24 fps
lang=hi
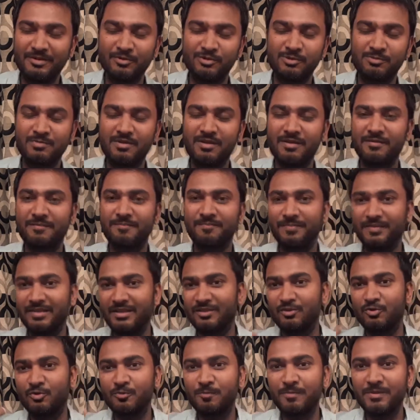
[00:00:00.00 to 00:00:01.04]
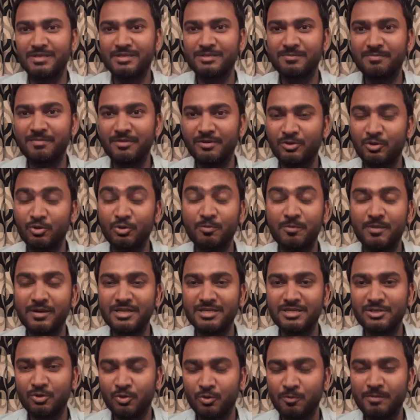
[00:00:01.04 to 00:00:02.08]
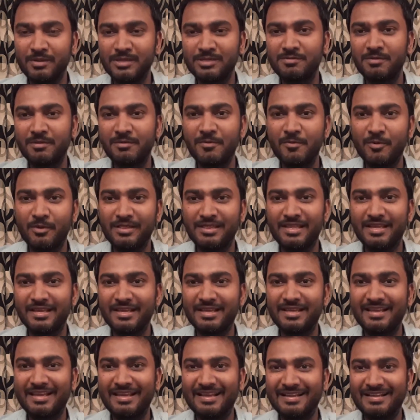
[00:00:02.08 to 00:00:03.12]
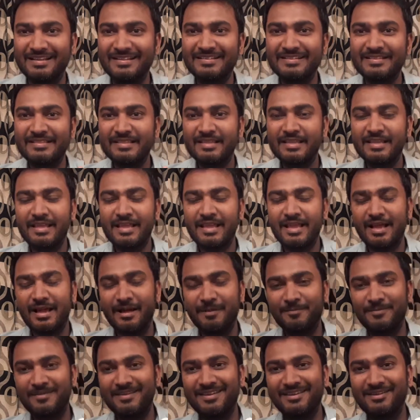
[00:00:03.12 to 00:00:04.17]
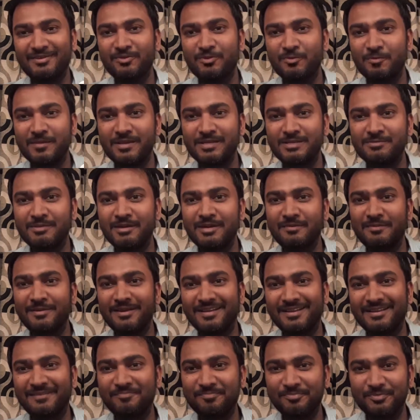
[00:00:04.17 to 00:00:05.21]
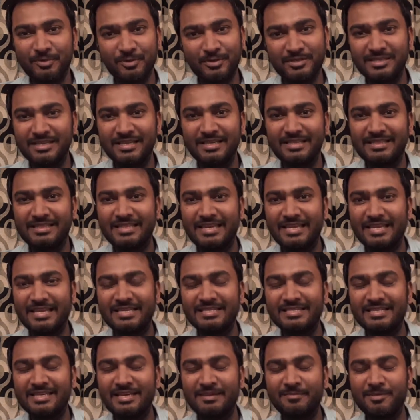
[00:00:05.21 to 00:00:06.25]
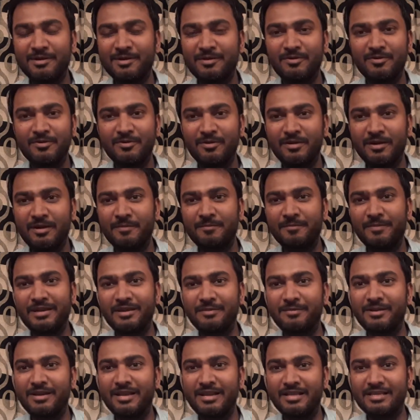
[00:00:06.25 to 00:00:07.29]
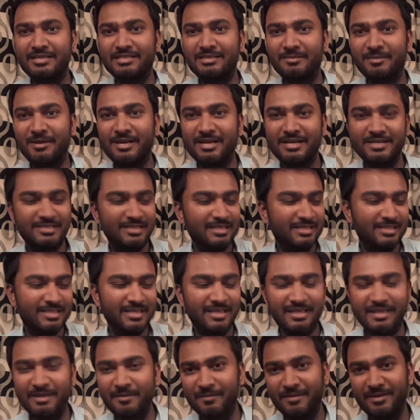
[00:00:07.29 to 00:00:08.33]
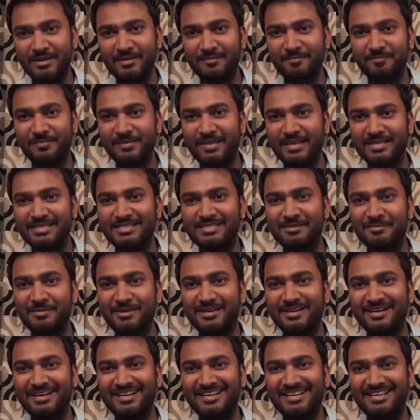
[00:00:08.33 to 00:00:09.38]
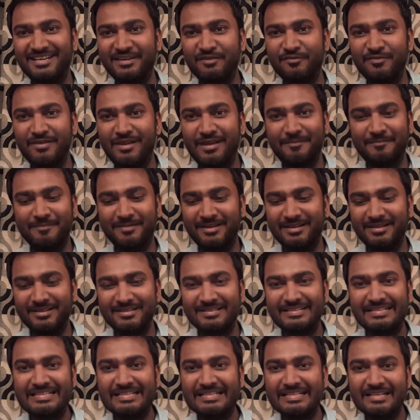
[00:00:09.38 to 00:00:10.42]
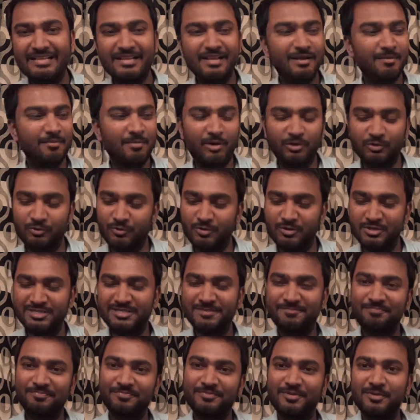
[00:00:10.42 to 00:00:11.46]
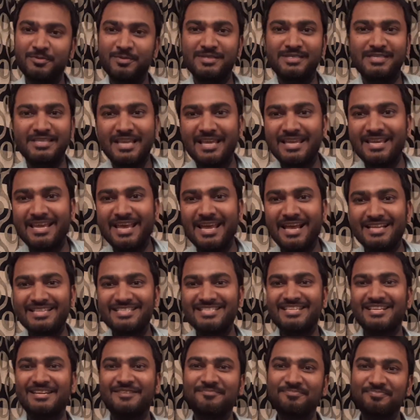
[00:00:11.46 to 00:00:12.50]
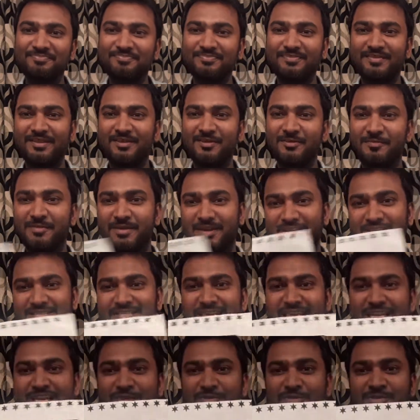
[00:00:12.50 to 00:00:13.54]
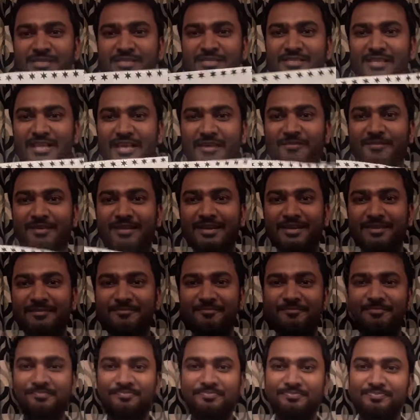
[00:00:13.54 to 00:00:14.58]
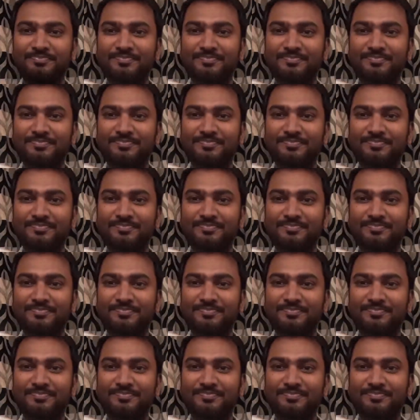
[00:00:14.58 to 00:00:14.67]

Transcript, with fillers: उसमें टूथपेस्ट में टूथब्रश टूथपेस्ट में भी बोलते हैं कि क्या आपके टूथपेस्ट में नमक है तो इसी तरीके से नमक को गर्म पानी में डाल के इस्तेमाल कर सकते हैं या फिर ये इस्तेमाल कर लें निफ्लाम का माउथ वॉश तो बस यही है आज का और मेरे चैनल को सब्सक्राइब कर लें